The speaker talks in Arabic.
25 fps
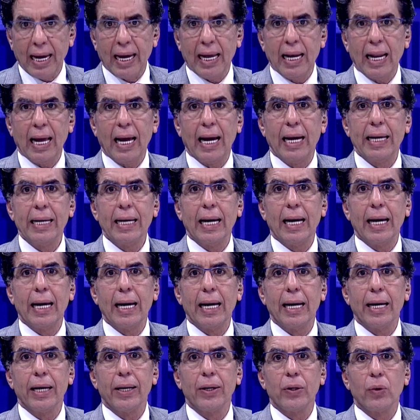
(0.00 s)
الحقيقه
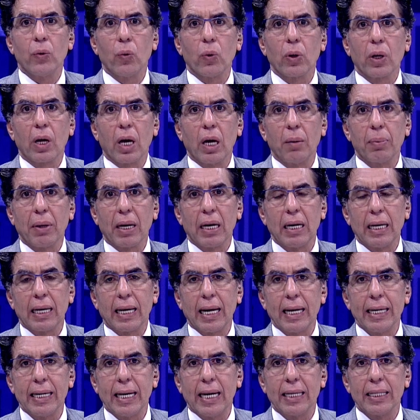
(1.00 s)
انه الخبر اللي
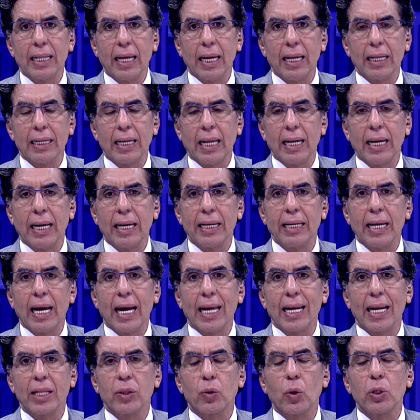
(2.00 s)
جاي احنا لقيناه
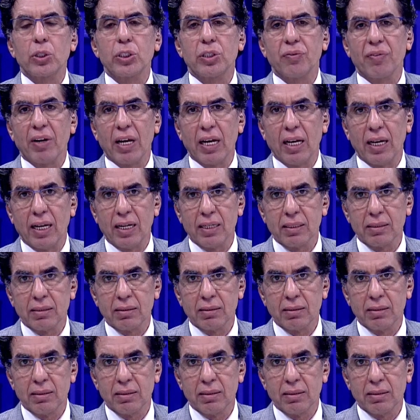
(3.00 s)
على الدوتش فيلا